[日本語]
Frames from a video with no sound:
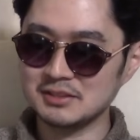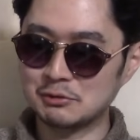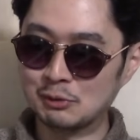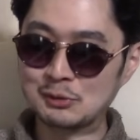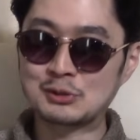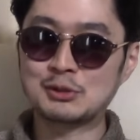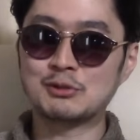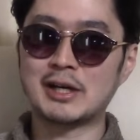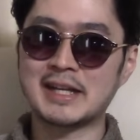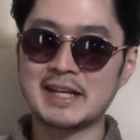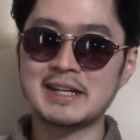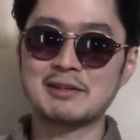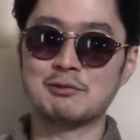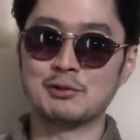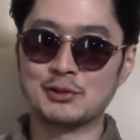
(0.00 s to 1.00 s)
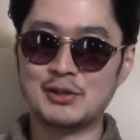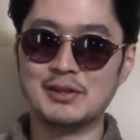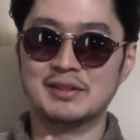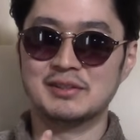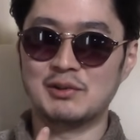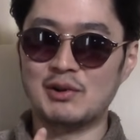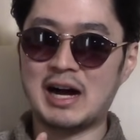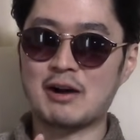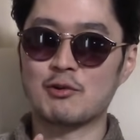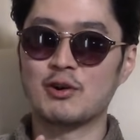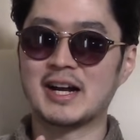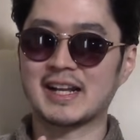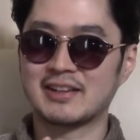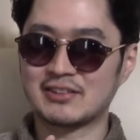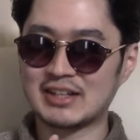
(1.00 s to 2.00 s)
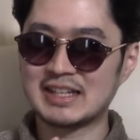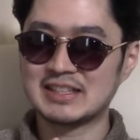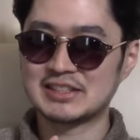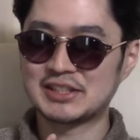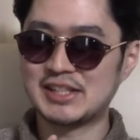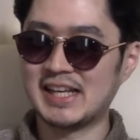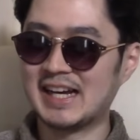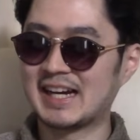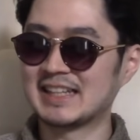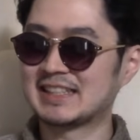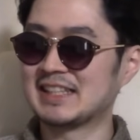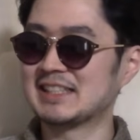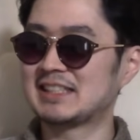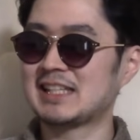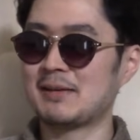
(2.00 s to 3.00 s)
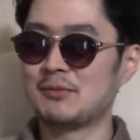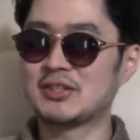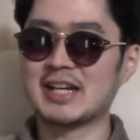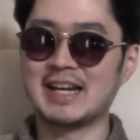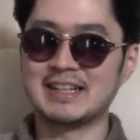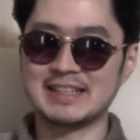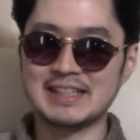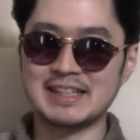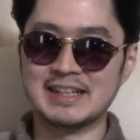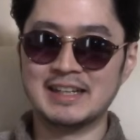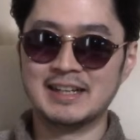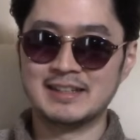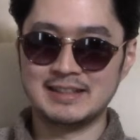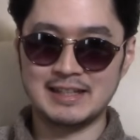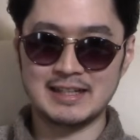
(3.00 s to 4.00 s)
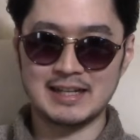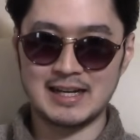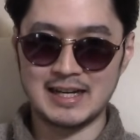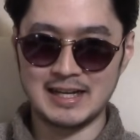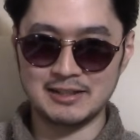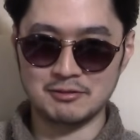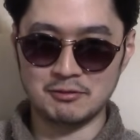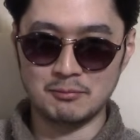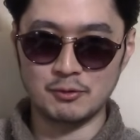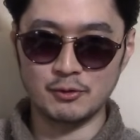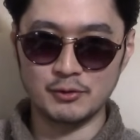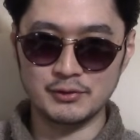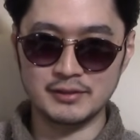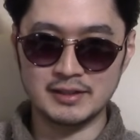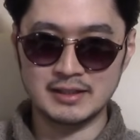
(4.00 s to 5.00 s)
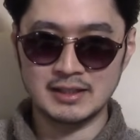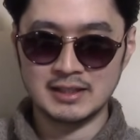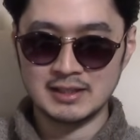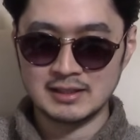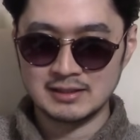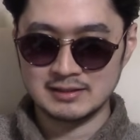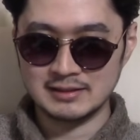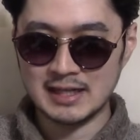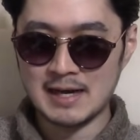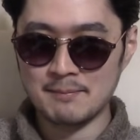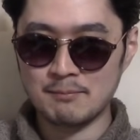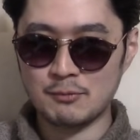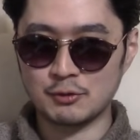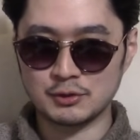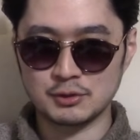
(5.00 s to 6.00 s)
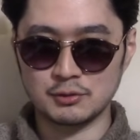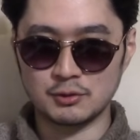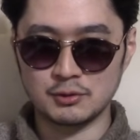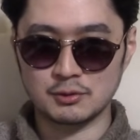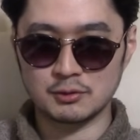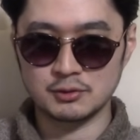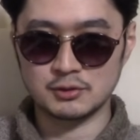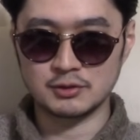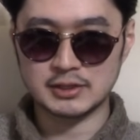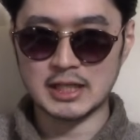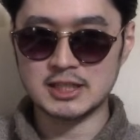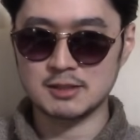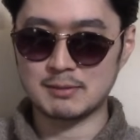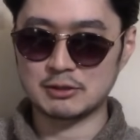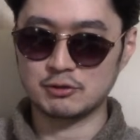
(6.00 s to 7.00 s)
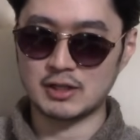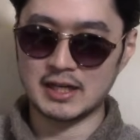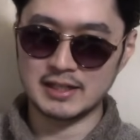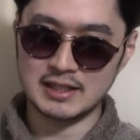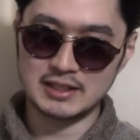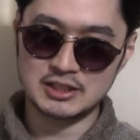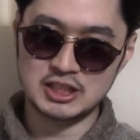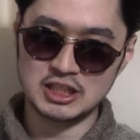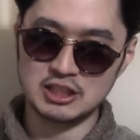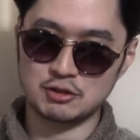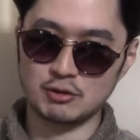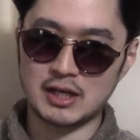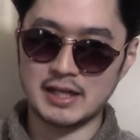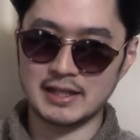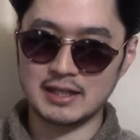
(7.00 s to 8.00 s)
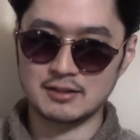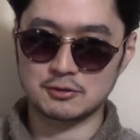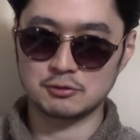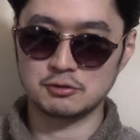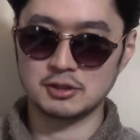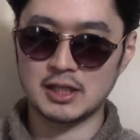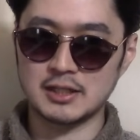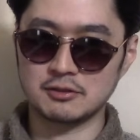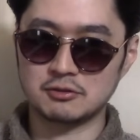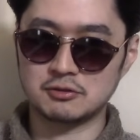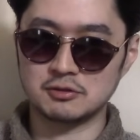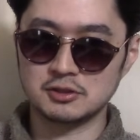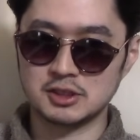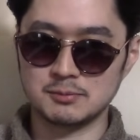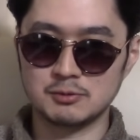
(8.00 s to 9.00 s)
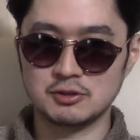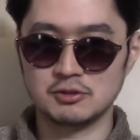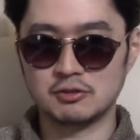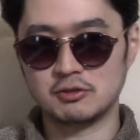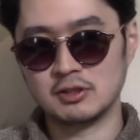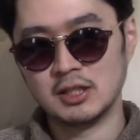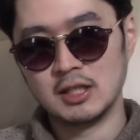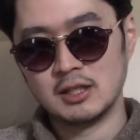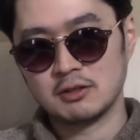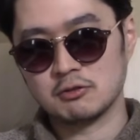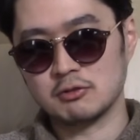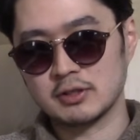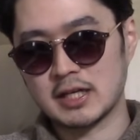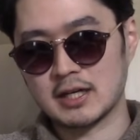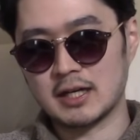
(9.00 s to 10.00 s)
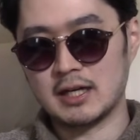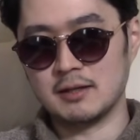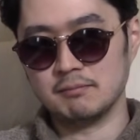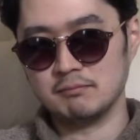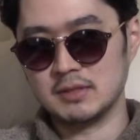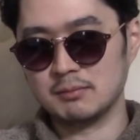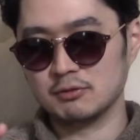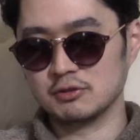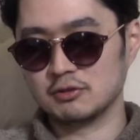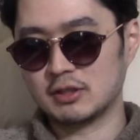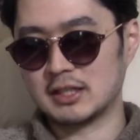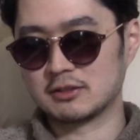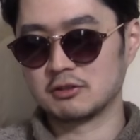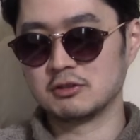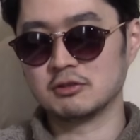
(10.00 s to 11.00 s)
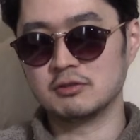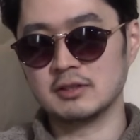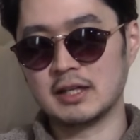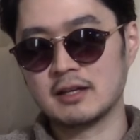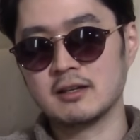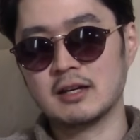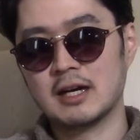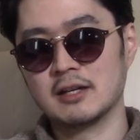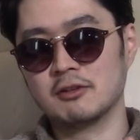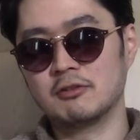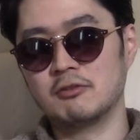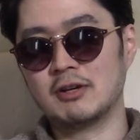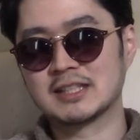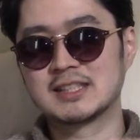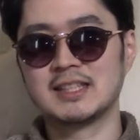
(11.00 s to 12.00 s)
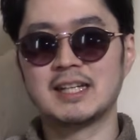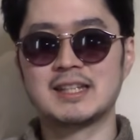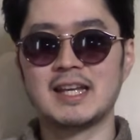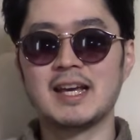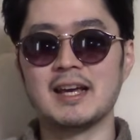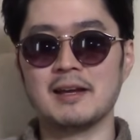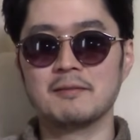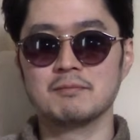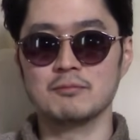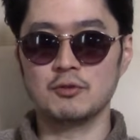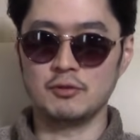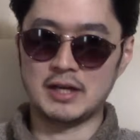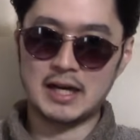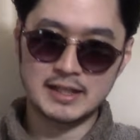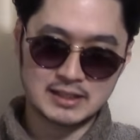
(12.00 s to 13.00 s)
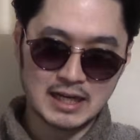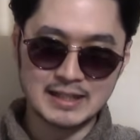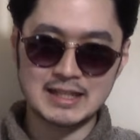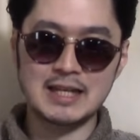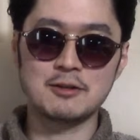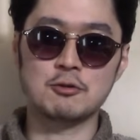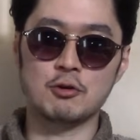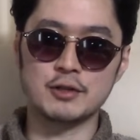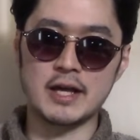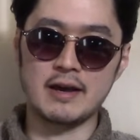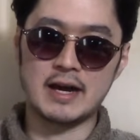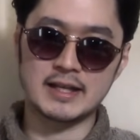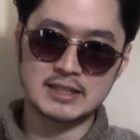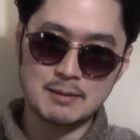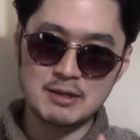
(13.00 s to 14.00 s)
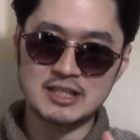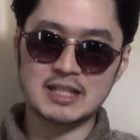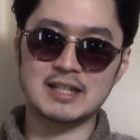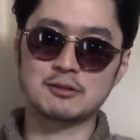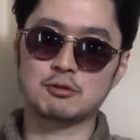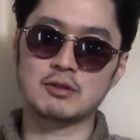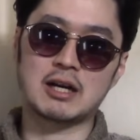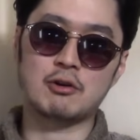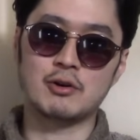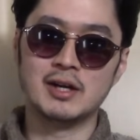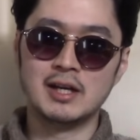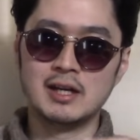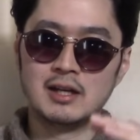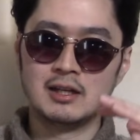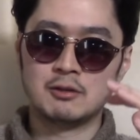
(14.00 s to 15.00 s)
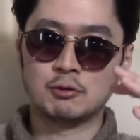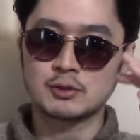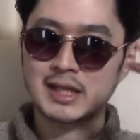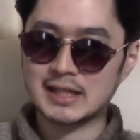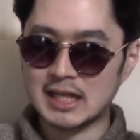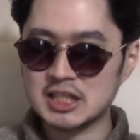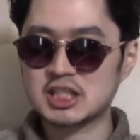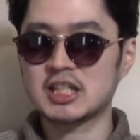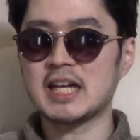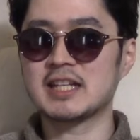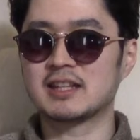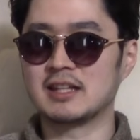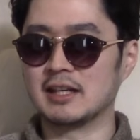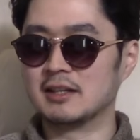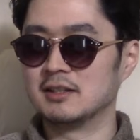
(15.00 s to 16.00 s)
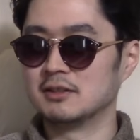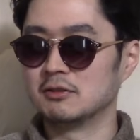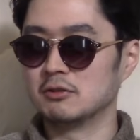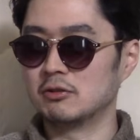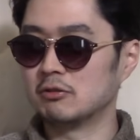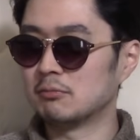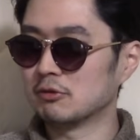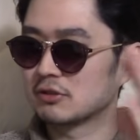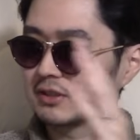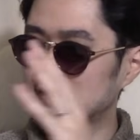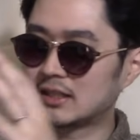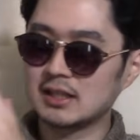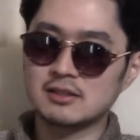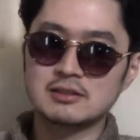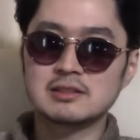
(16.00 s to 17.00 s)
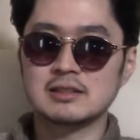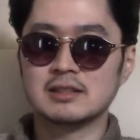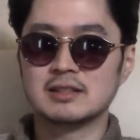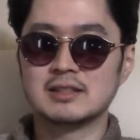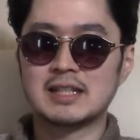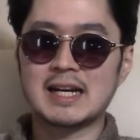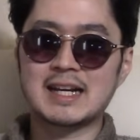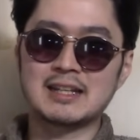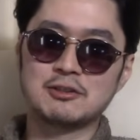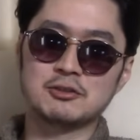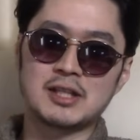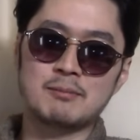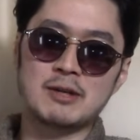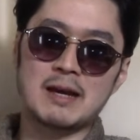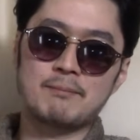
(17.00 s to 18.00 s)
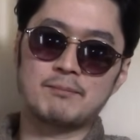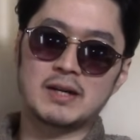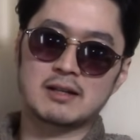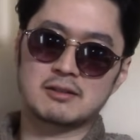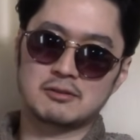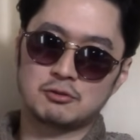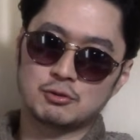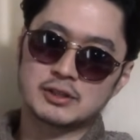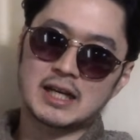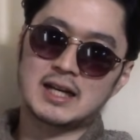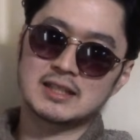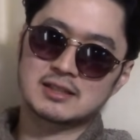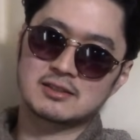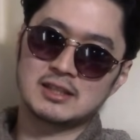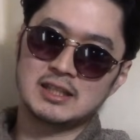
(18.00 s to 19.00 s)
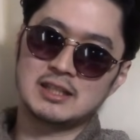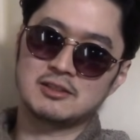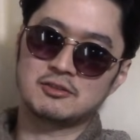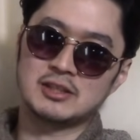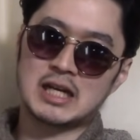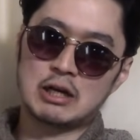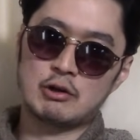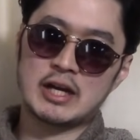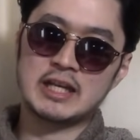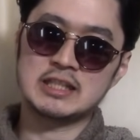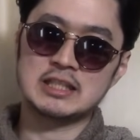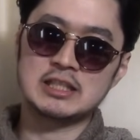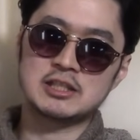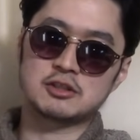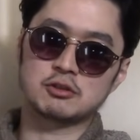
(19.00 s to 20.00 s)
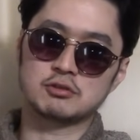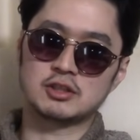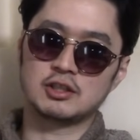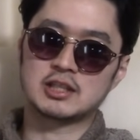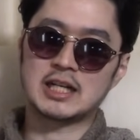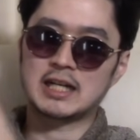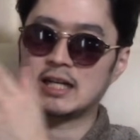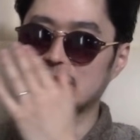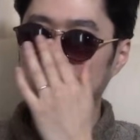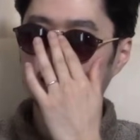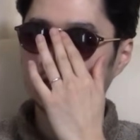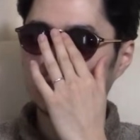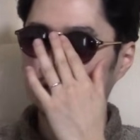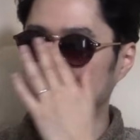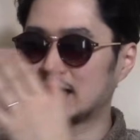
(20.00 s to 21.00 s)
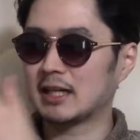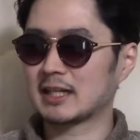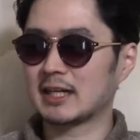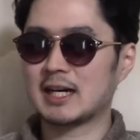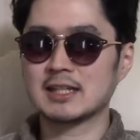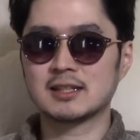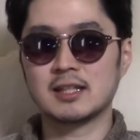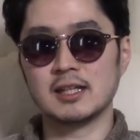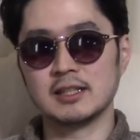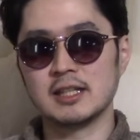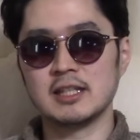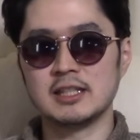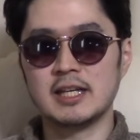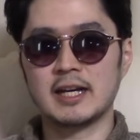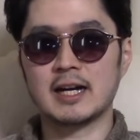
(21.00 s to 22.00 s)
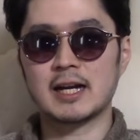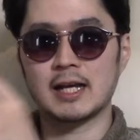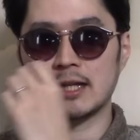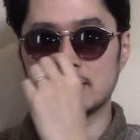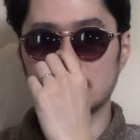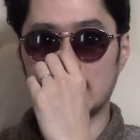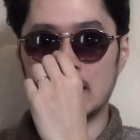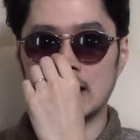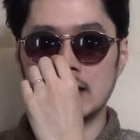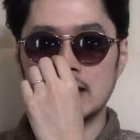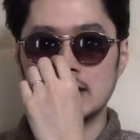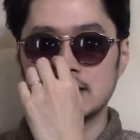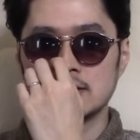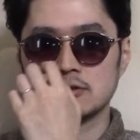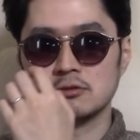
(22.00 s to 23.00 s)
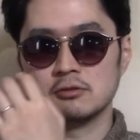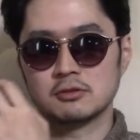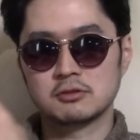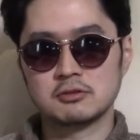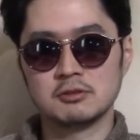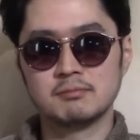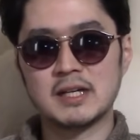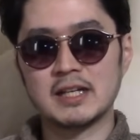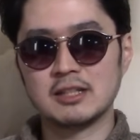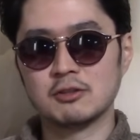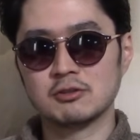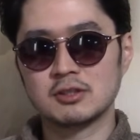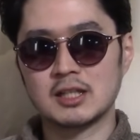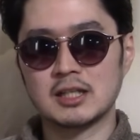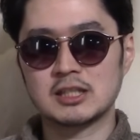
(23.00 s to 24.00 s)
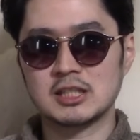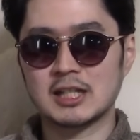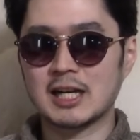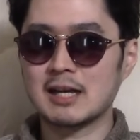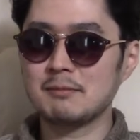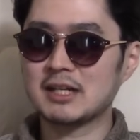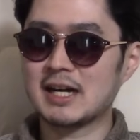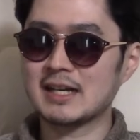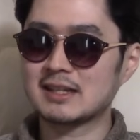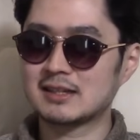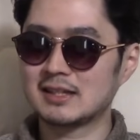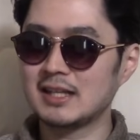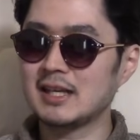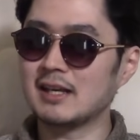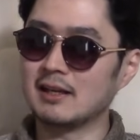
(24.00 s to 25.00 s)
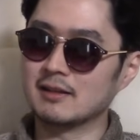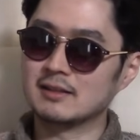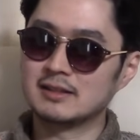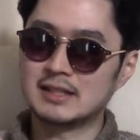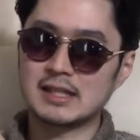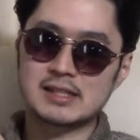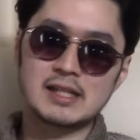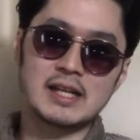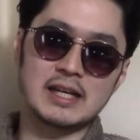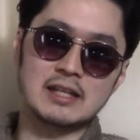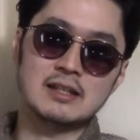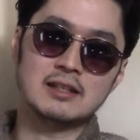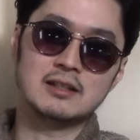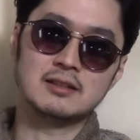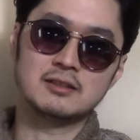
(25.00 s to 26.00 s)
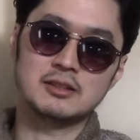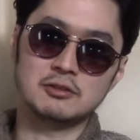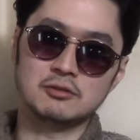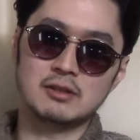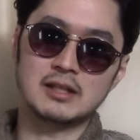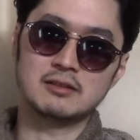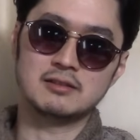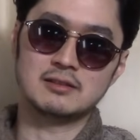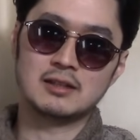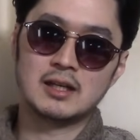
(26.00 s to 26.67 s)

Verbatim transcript: 本当はね、この憧れのね捨てはけ先生みたいにね、あのもう何もそうこの立場とかね地位とかね、そういうあの自分のこうなんか身分とかそういうのをね、あの忘れてもう破天荒なはちゃめちゃな動画を本当は出したいって思ってるんだけど、でもやっぱこう高津クリニック名古屋院長っていう肩書きがあったりね、家柄とかそうそういうまあいろんなしがらみがあって出せないっていう、あの